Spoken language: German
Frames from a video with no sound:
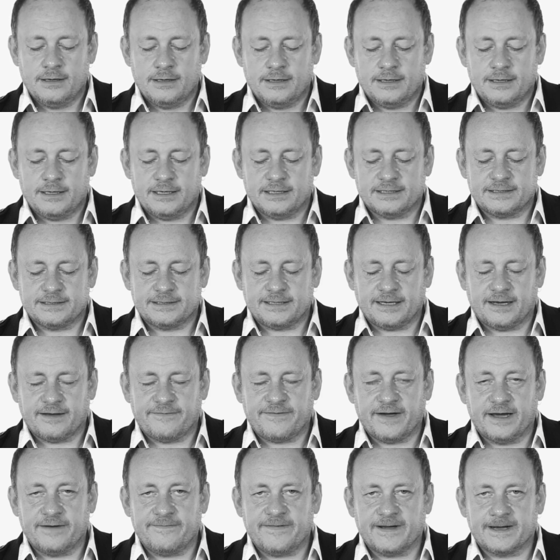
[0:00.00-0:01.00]
Es
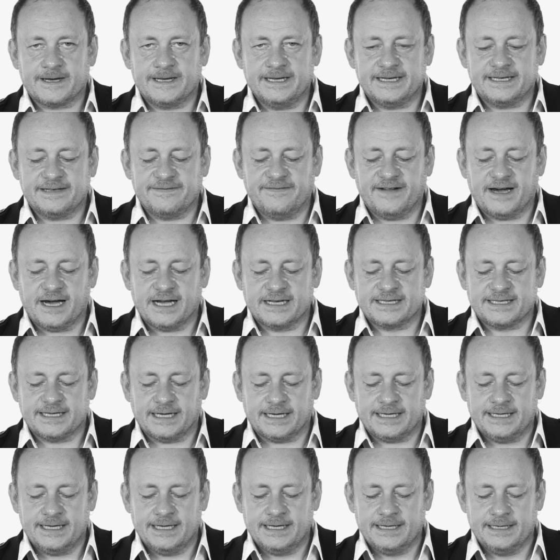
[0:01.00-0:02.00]
darf einfach nicht wahr
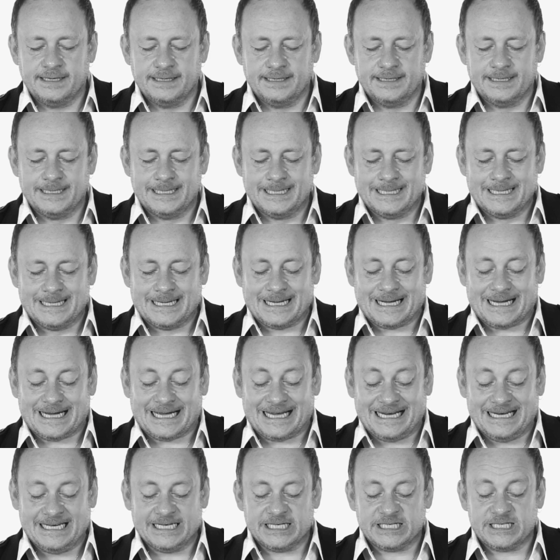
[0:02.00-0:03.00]
sein.
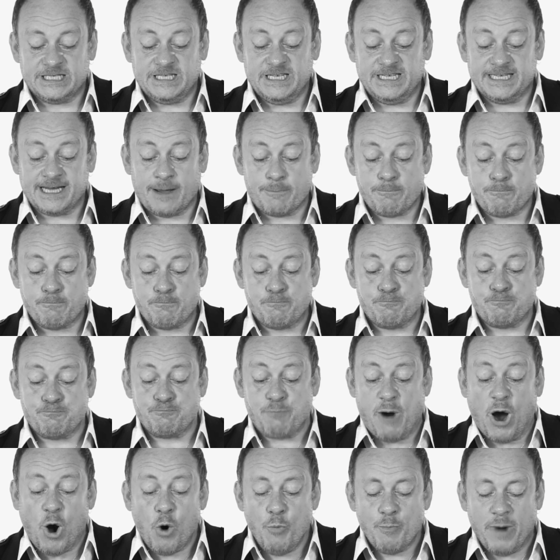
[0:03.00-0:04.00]
Eines dieser
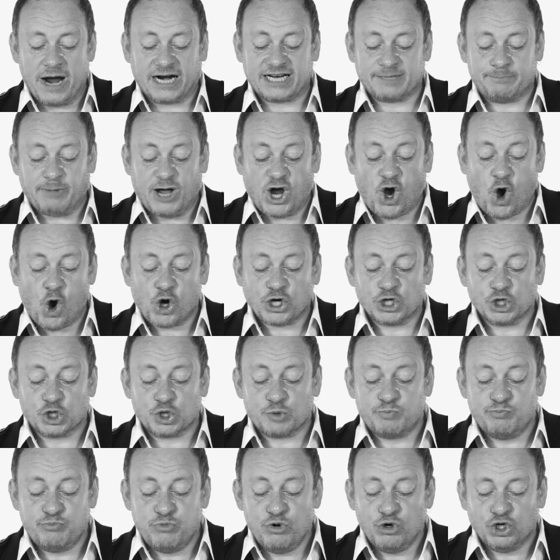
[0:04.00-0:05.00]
baumarktbarocken
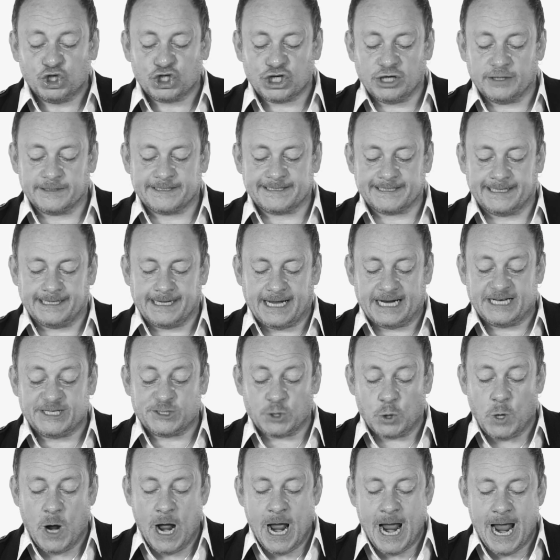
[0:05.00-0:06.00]
Spukschlösser
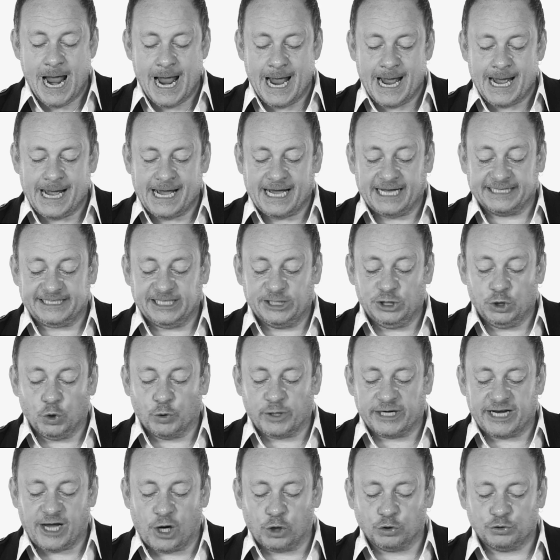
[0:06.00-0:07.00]
also hat den
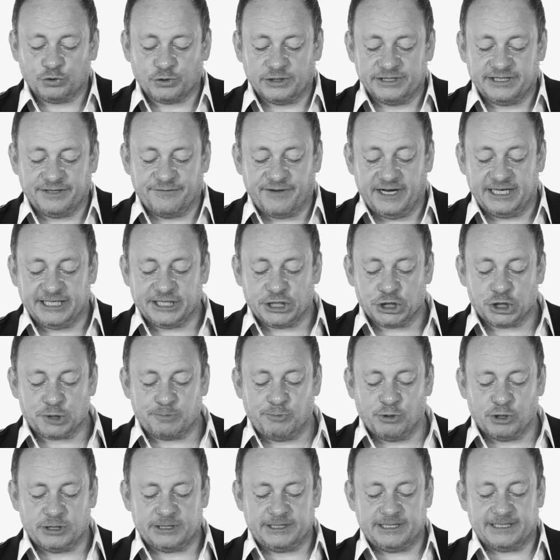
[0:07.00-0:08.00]
jungen Autor in die Welt
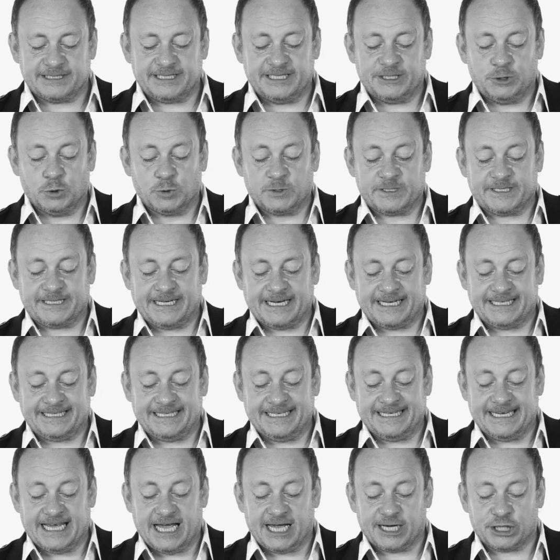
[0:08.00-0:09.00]
gespuckt, der sich nun
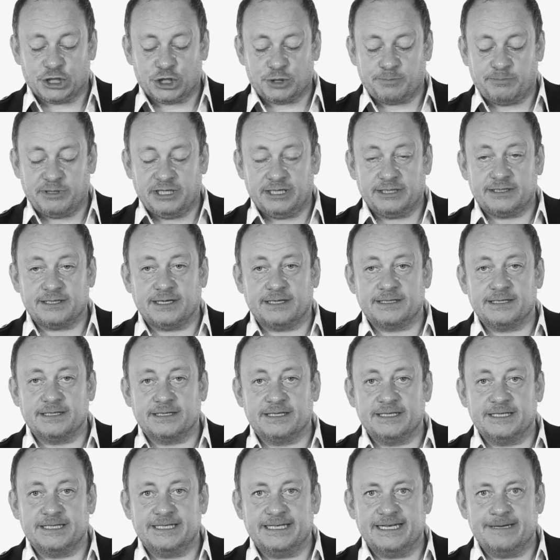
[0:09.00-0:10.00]
60 Jahre später an den
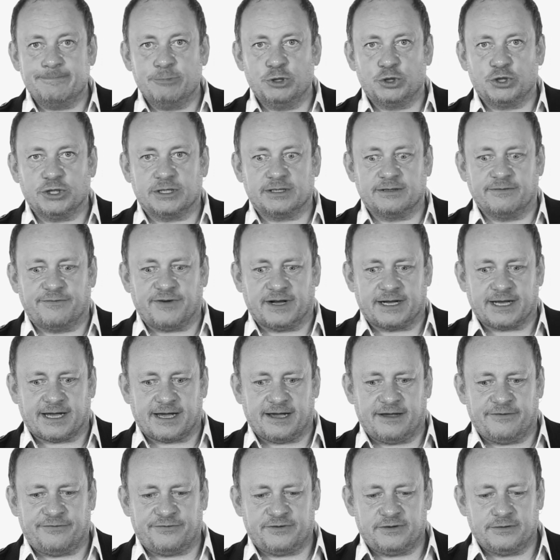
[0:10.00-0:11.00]
Gedemütigten
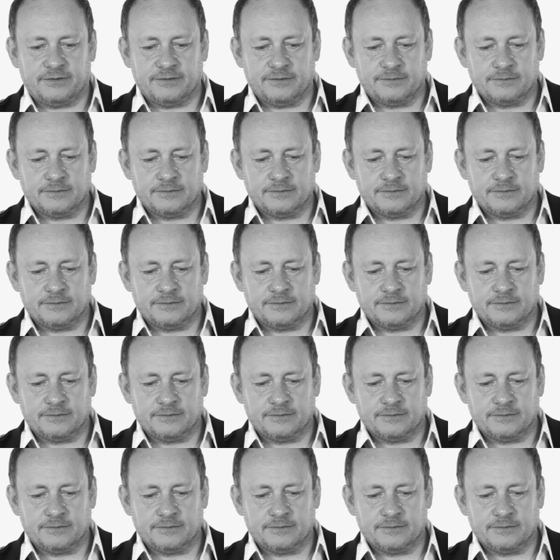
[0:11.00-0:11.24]
vergreift.